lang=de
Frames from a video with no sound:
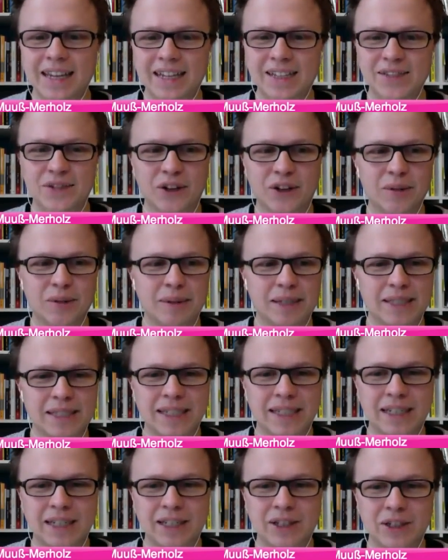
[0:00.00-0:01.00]
Jetzt freue ich mich
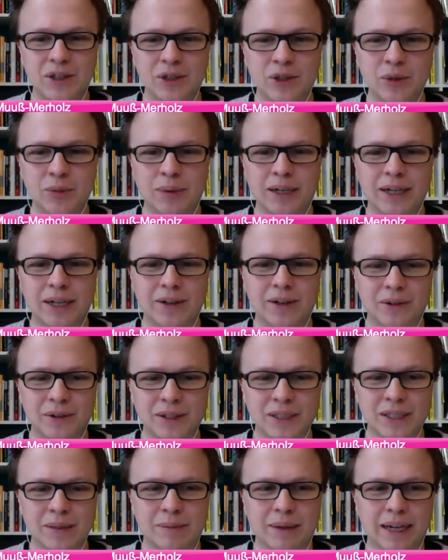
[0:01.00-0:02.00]
sehr über
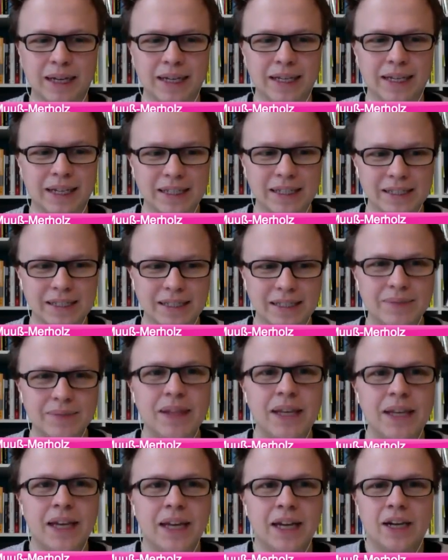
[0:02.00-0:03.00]
unsere beiden
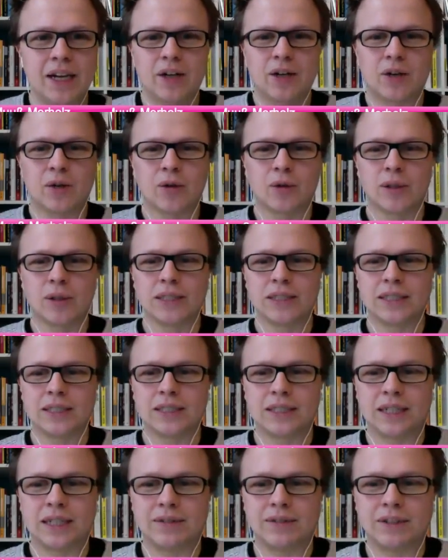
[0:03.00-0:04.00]
Gäste. Und
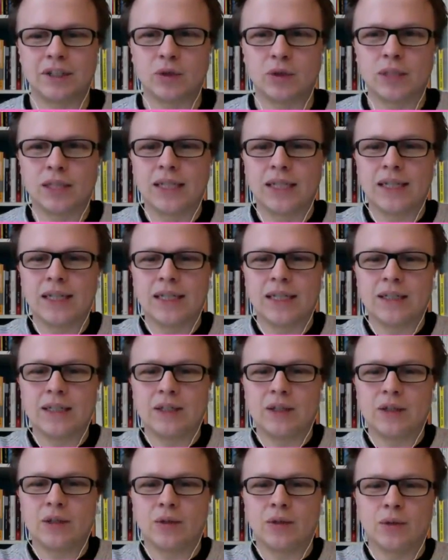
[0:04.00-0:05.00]
David Rödler
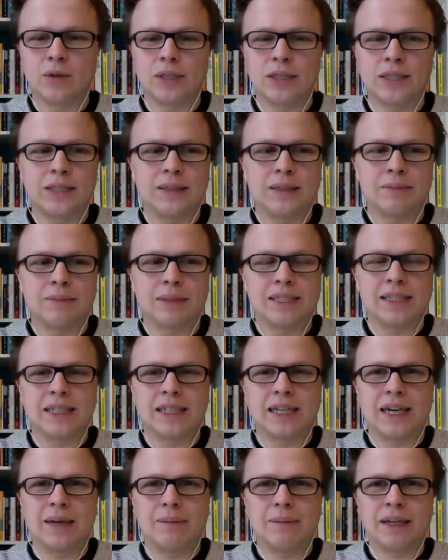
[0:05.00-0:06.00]
und
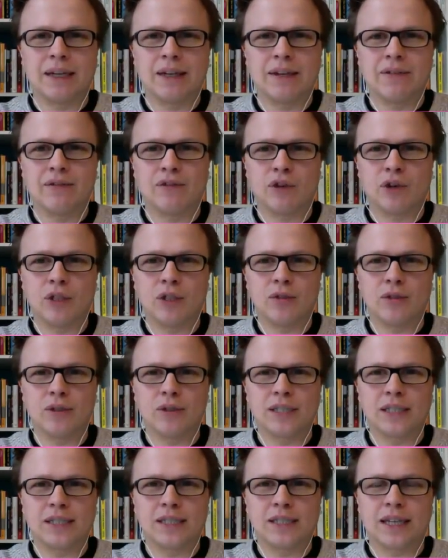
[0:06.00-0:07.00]
Bastian Hamann wollen
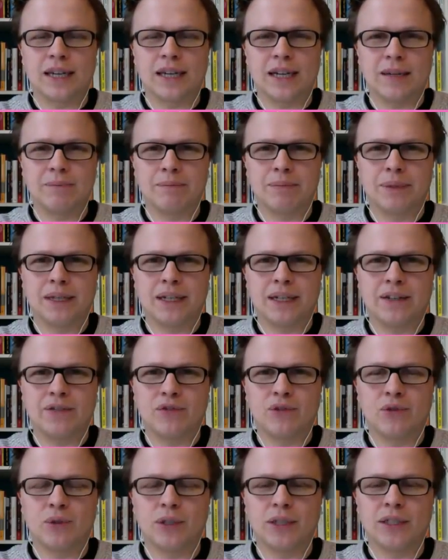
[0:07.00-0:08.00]
uns jetzt ein paar
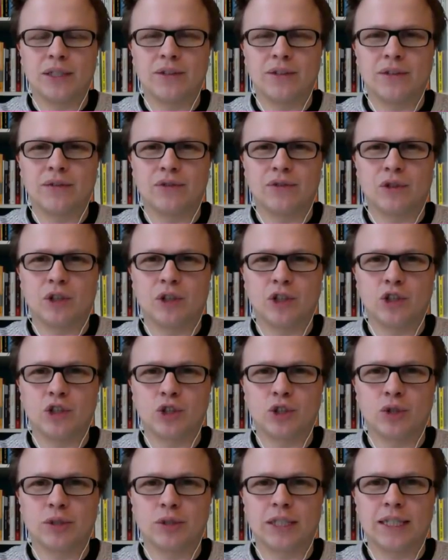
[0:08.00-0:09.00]
Folien
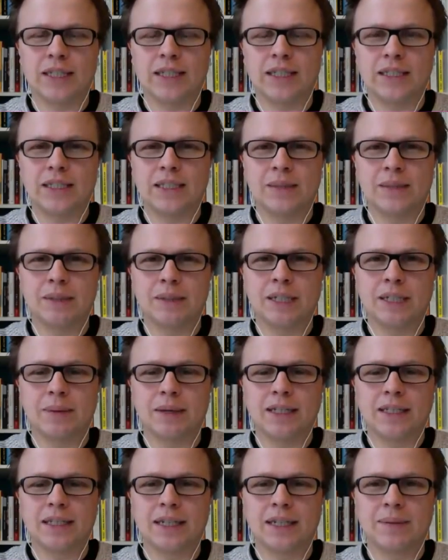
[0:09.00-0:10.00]
vorstellen, die sie
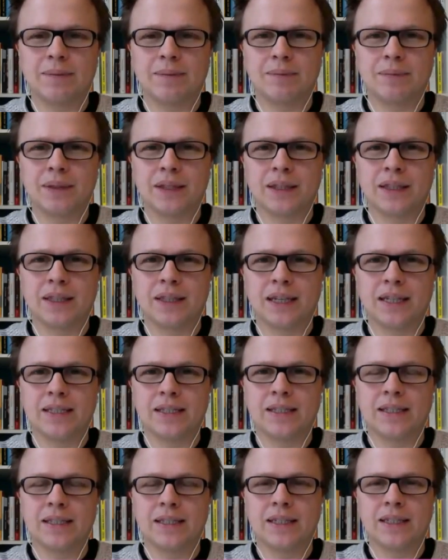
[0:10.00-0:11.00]
mitgebracht haben.
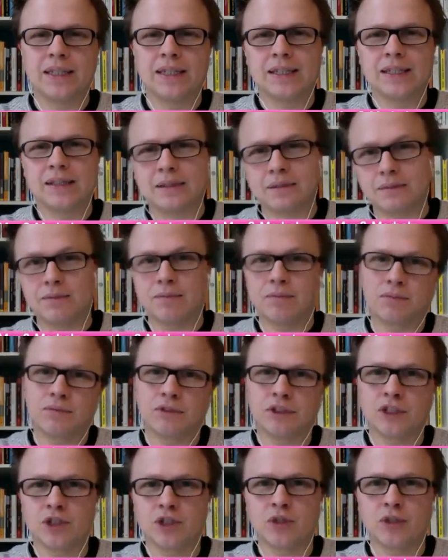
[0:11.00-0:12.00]
Das in den nächsten
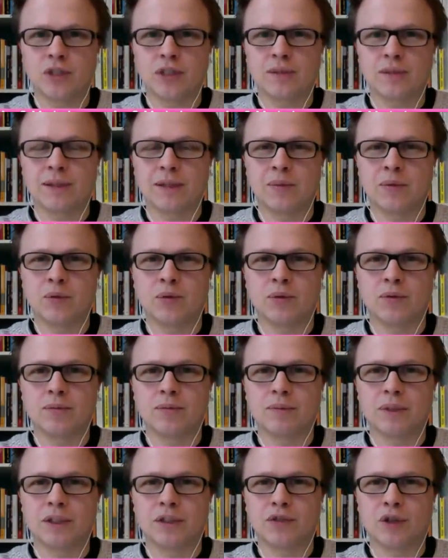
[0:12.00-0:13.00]
Viertelstunde, 20
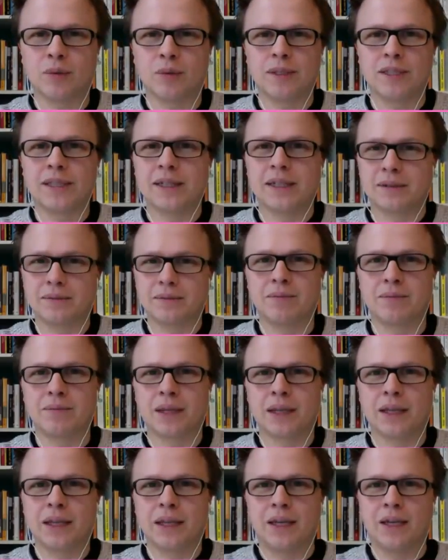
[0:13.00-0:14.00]
Minuten. Ich freue mich sehr.
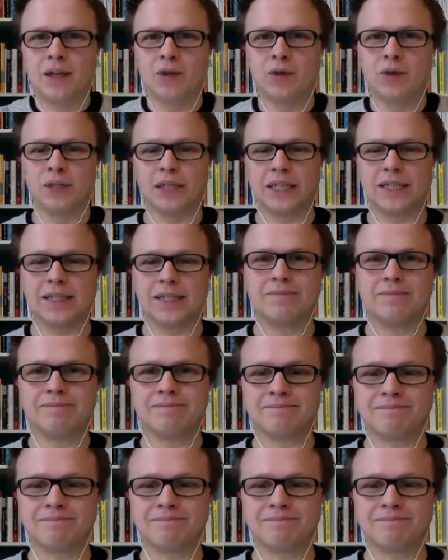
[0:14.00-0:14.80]
Los geht's.